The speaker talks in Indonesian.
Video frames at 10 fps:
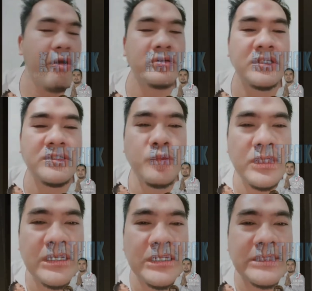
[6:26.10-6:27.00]
Gak usah
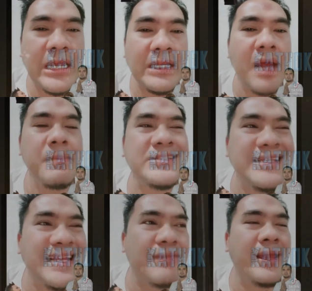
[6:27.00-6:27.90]
sebutin kesalahan A B
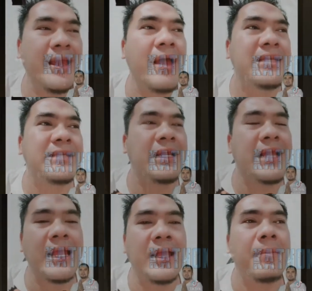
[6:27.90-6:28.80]
C D e F G H I
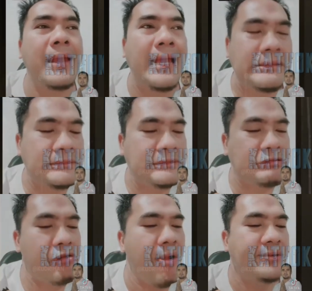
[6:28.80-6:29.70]
J E K L M N
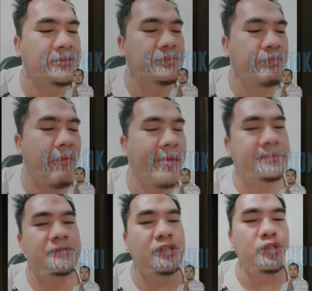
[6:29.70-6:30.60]

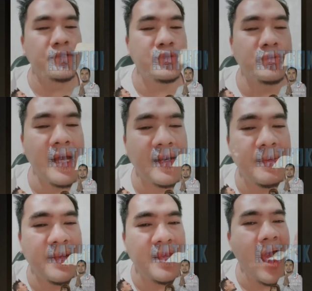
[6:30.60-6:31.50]
itu pecundang
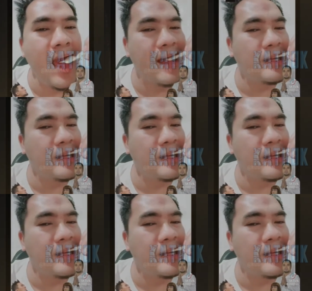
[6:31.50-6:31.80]
namanya